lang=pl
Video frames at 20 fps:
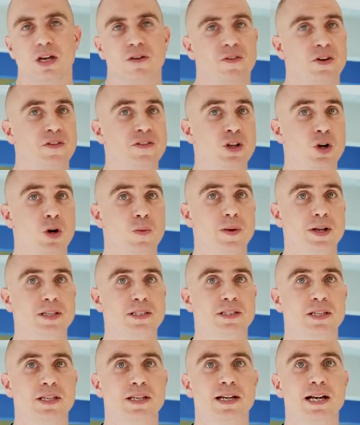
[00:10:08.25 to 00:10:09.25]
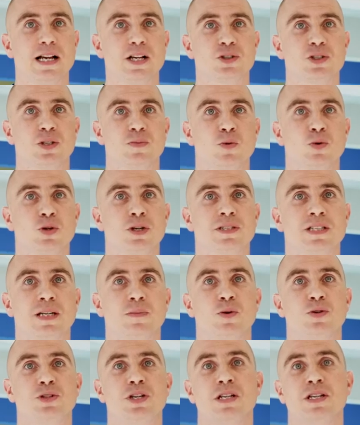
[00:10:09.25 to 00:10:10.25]
W chwili obecnej każdy musi
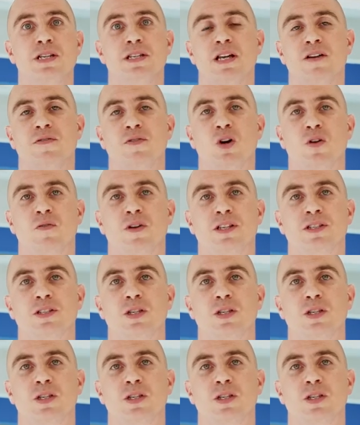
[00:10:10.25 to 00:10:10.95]
samodzielnie dawkować